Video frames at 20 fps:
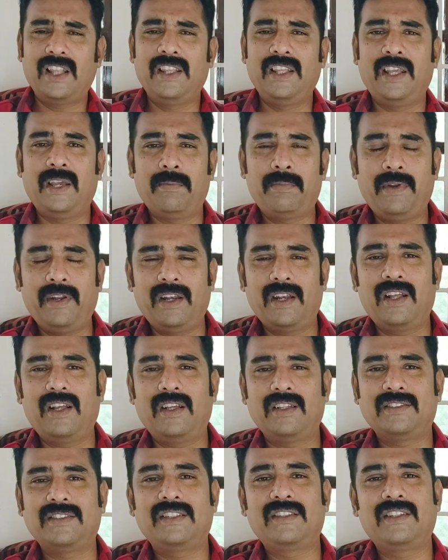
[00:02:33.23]
அது எப்படின்னா
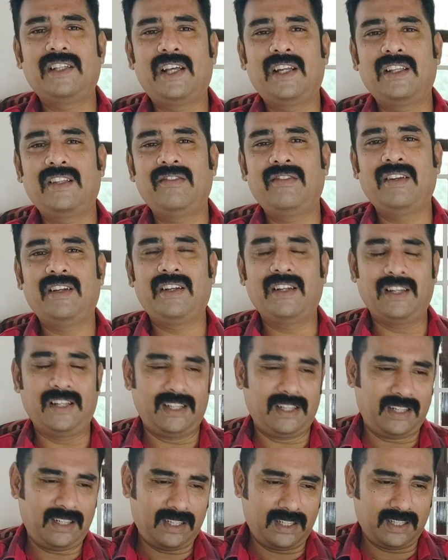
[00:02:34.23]
சித்தார்த் வீட்டில்
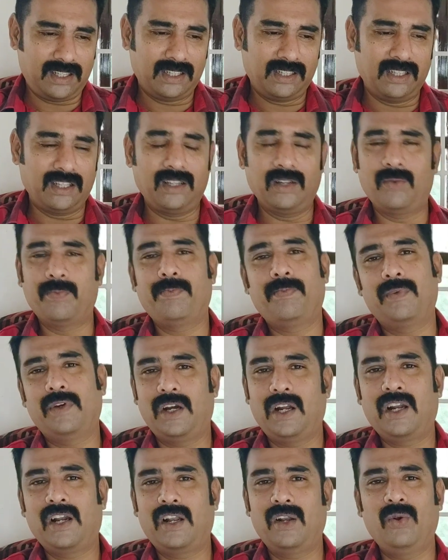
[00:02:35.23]
இருக்கிற அந்த
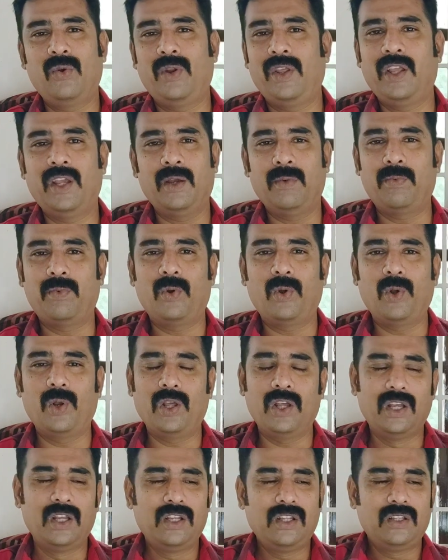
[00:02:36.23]
அண்ணனுடைய
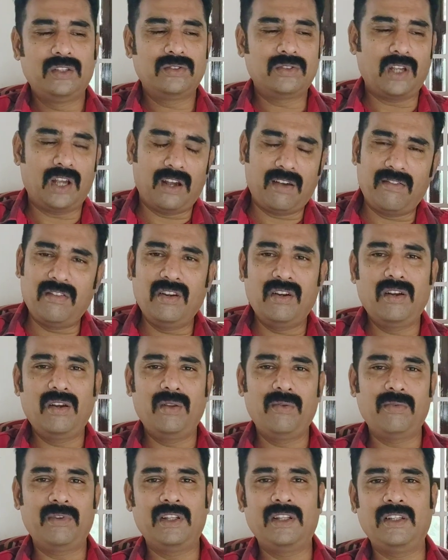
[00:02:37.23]
பொண்ணு ஸோ
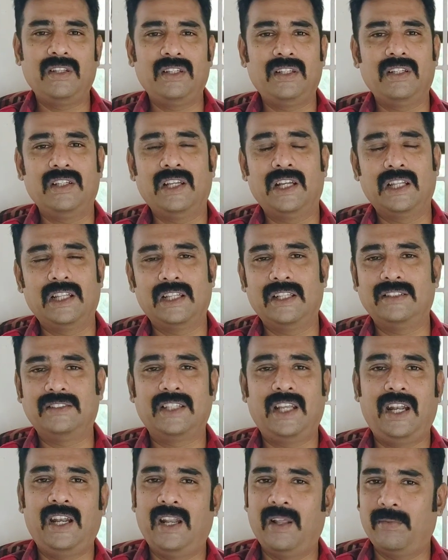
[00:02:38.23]
அவங்களும் வந்து அந்த
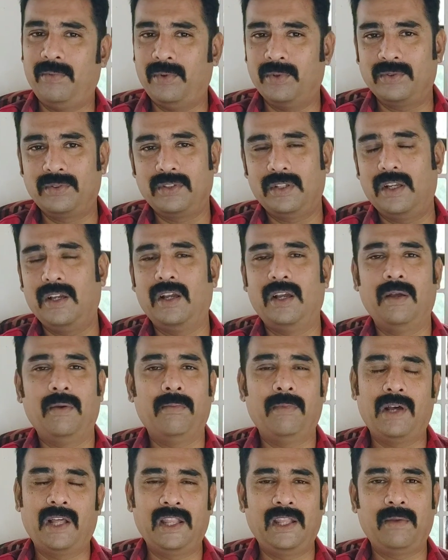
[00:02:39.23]
சைல்டு அப்யூஸ்
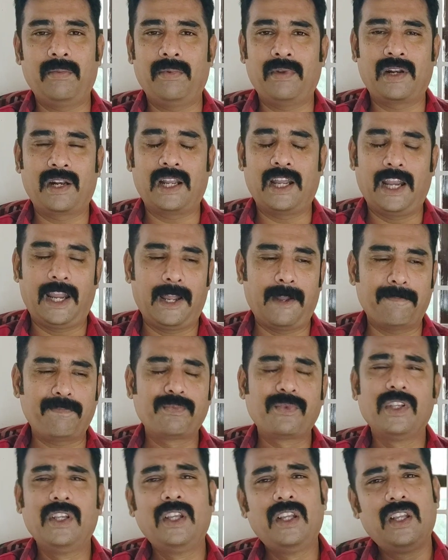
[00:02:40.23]
பாதிக்கப்படுறாங்க
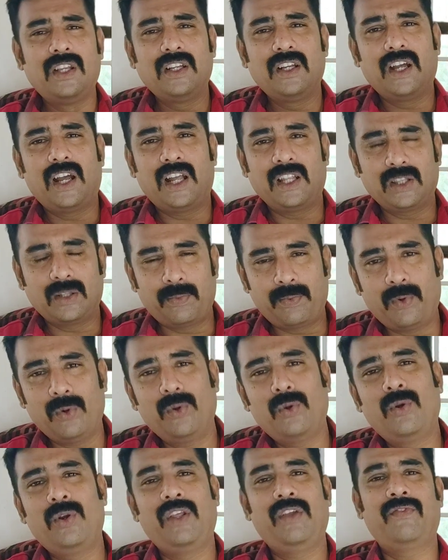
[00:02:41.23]
அந்த
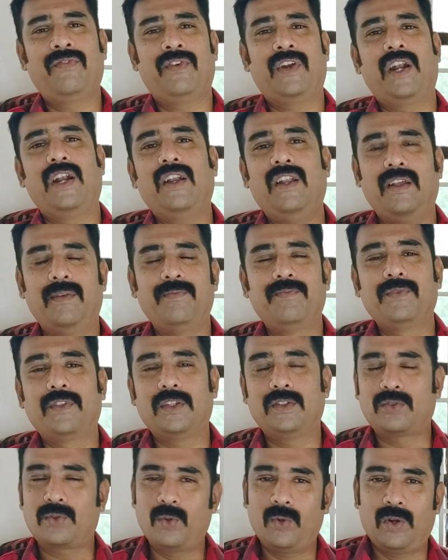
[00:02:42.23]
பொண்ணுடைய ஃப்ரெண்டு
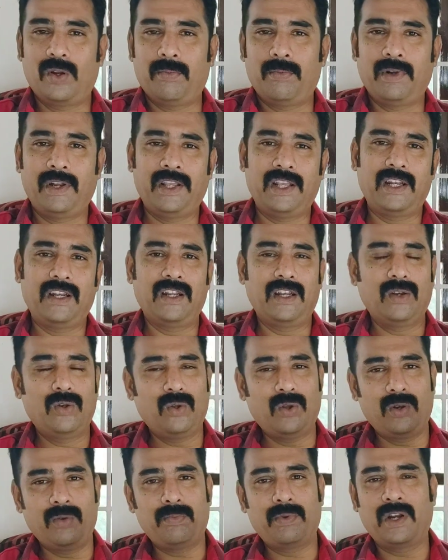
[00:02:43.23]
ஸ்கூலில் படிக்கிற
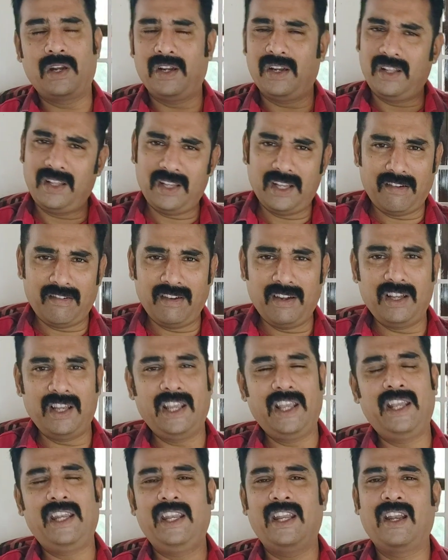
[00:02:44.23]
இன்னொரு ஃப்ரெண்டு அவங்க
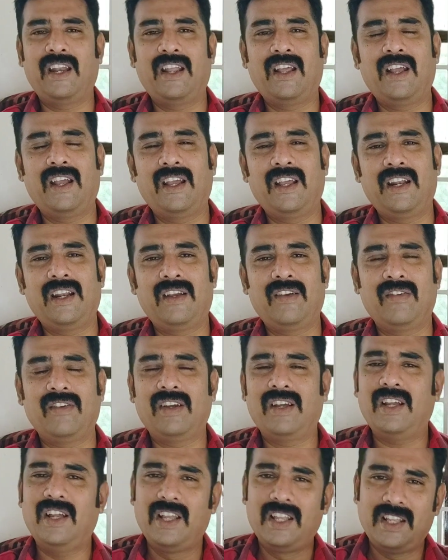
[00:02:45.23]
ஏரியாவில்
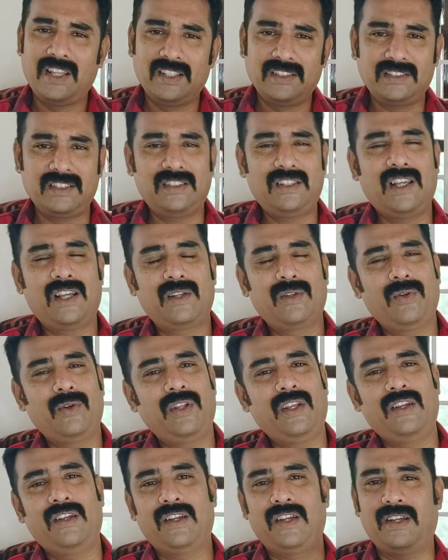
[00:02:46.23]
இருக்கவங்க
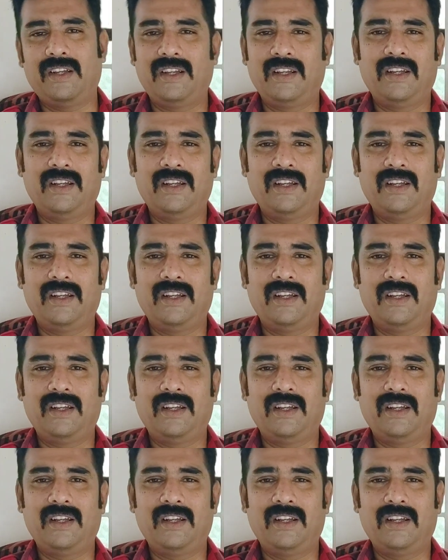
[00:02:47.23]
சித்தார்த்துடைய